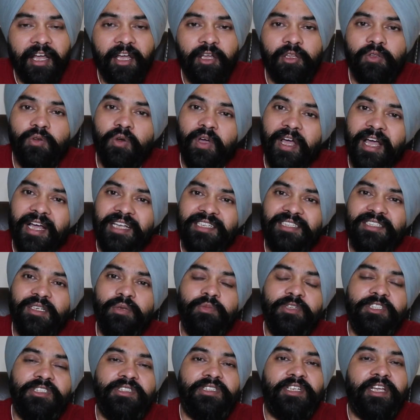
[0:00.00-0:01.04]
तो ऐसी
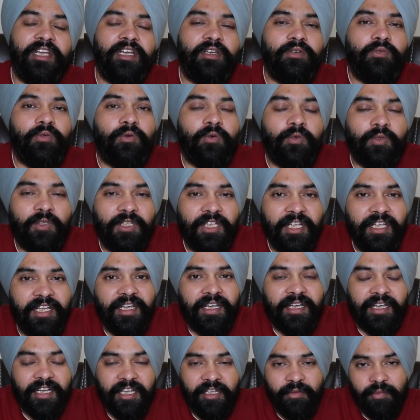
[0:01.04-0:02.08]
मिस्टेक होती हैं
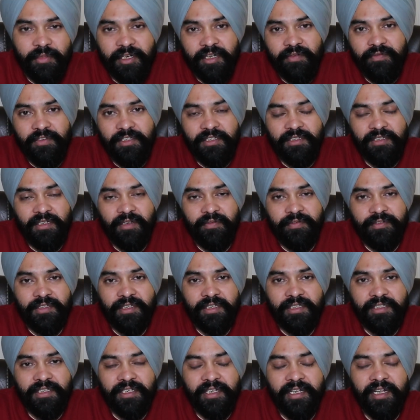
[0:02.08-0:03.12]
कई बार वीज़ा अफसर
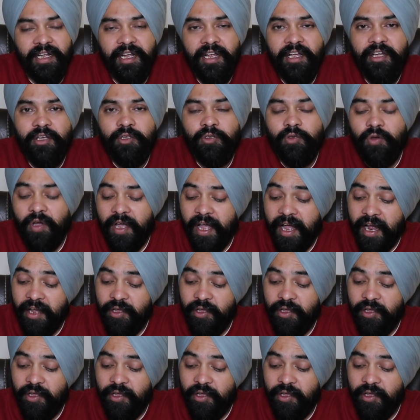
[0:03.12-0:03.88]
से तो